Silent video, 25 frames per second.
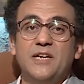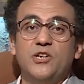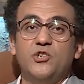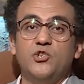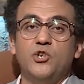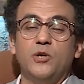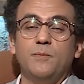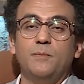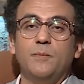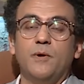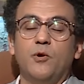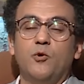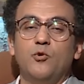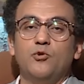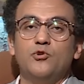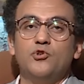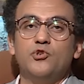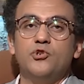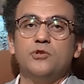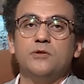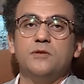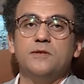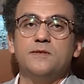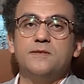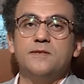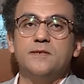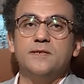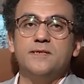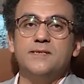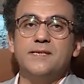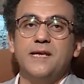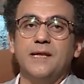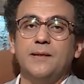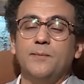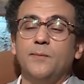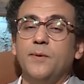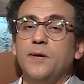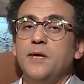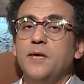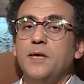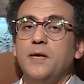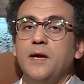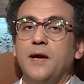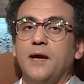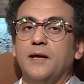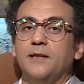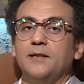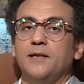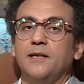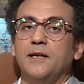عشان ما أكونش النظرة
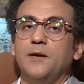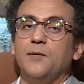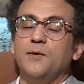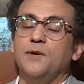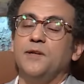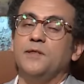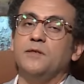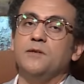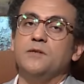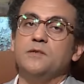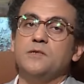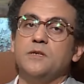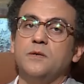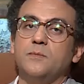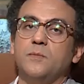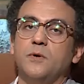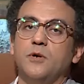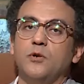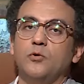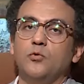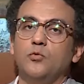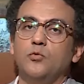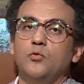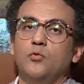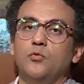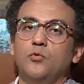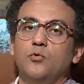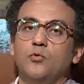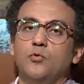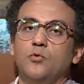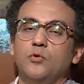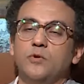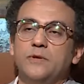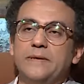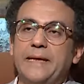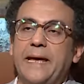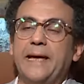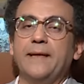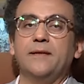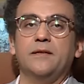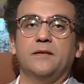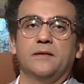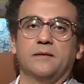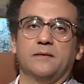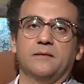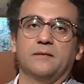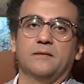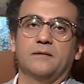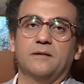سلبية أنا لي وجهة نظر برضو تاني